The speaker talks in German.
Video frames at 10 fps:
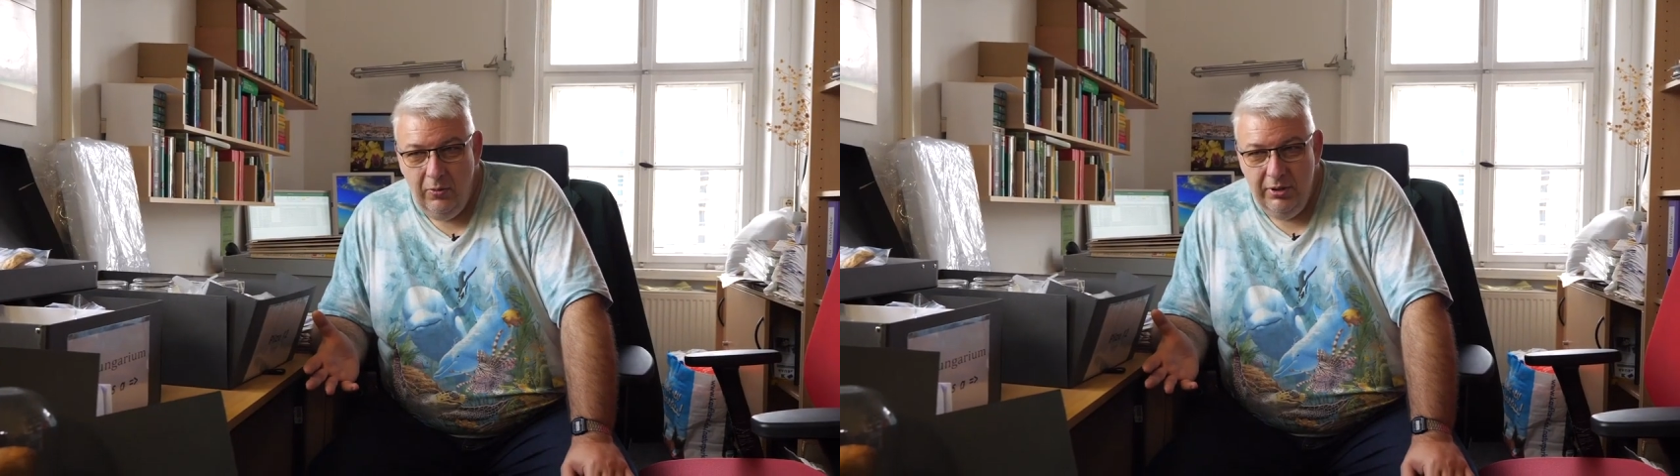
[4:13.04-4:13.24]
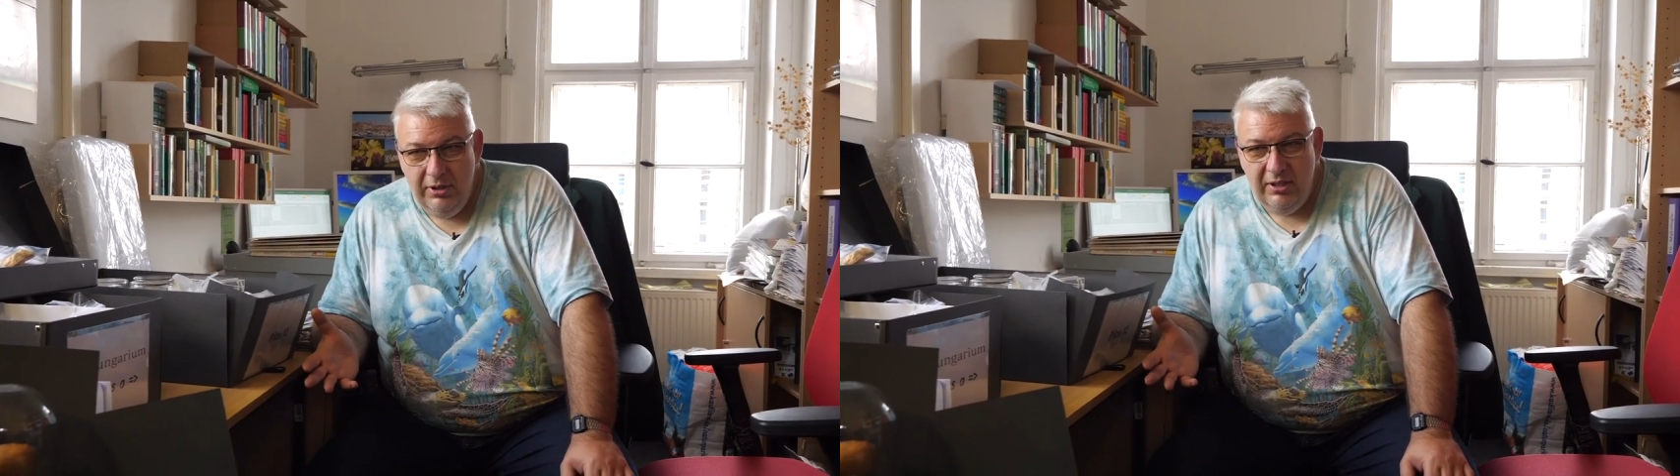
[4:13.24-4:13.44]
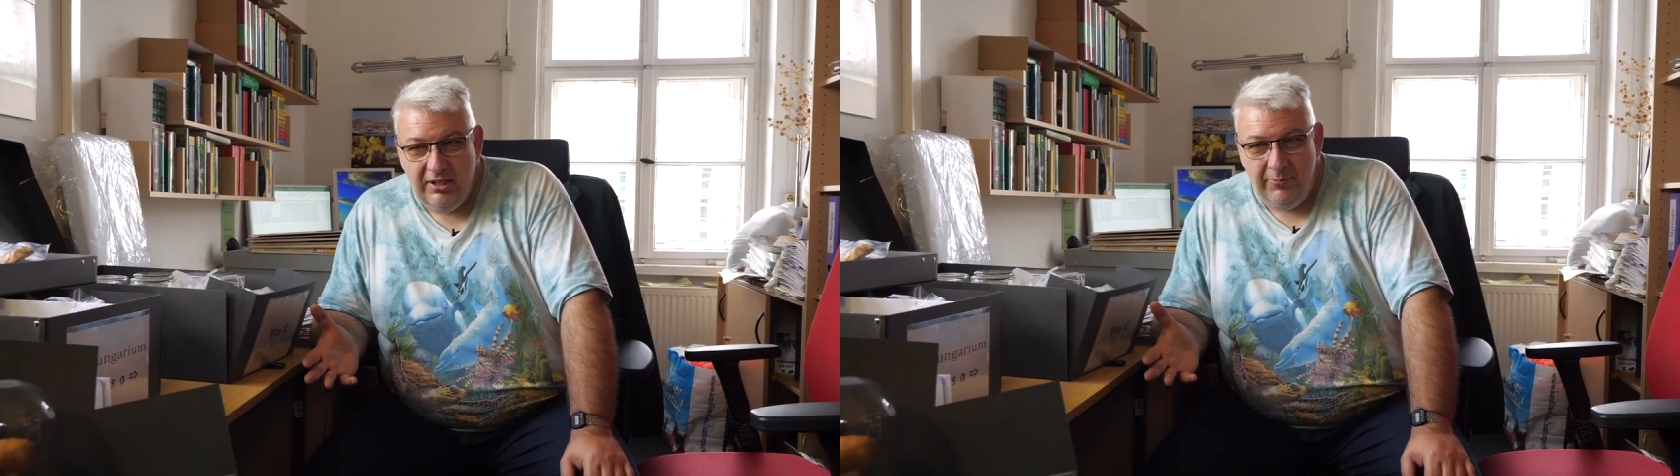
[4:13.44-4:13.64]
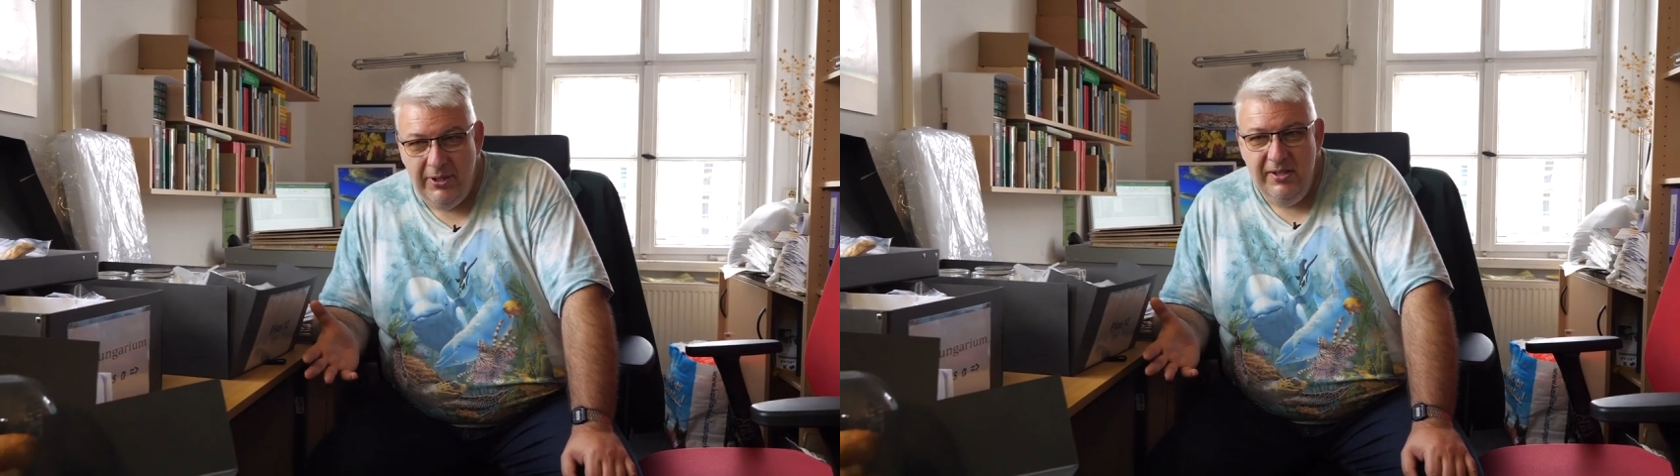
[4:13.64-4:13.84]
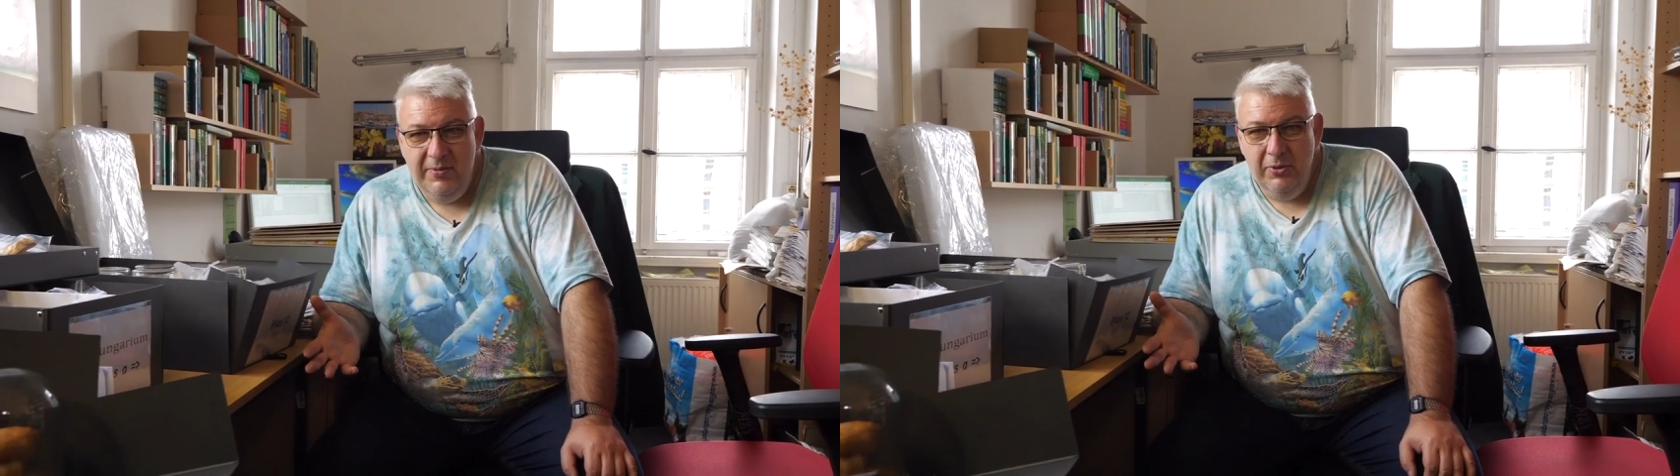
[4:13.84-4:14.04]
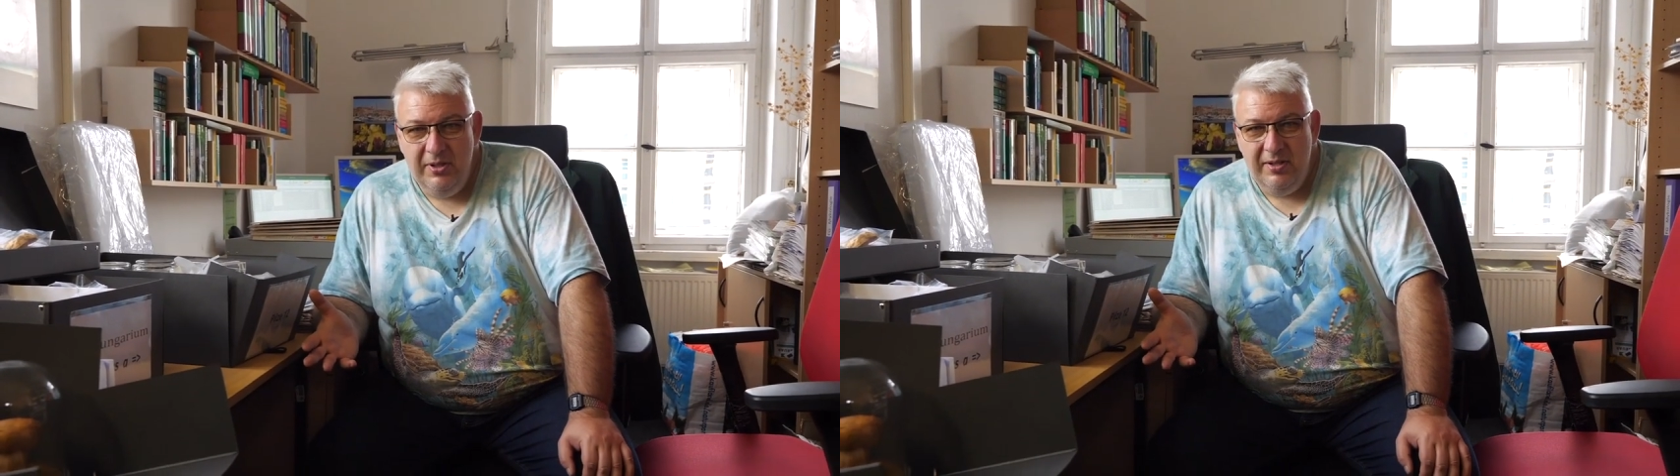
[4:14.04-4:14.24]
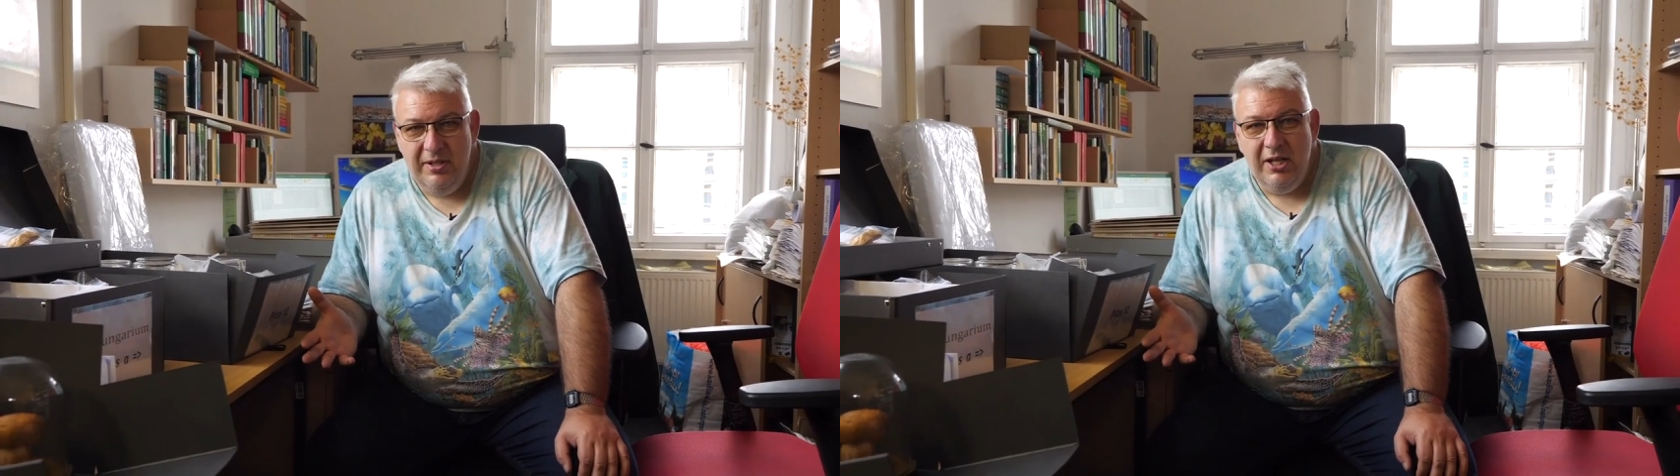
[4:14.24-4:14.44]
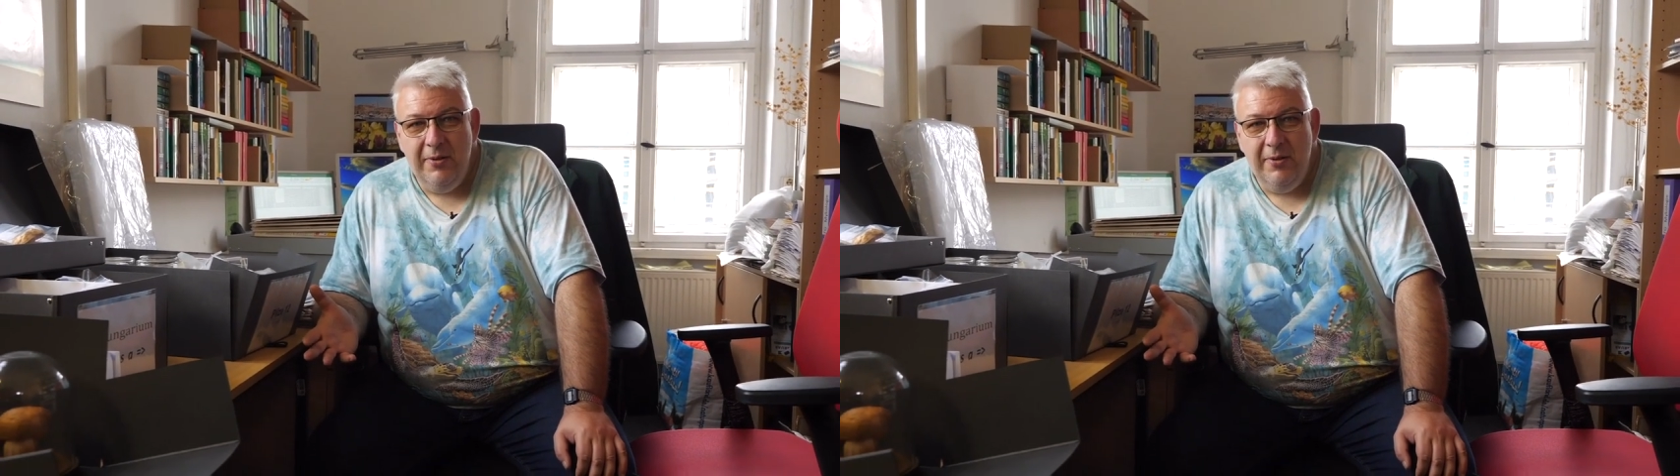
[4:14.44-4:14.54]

Und der Pilz muss es sich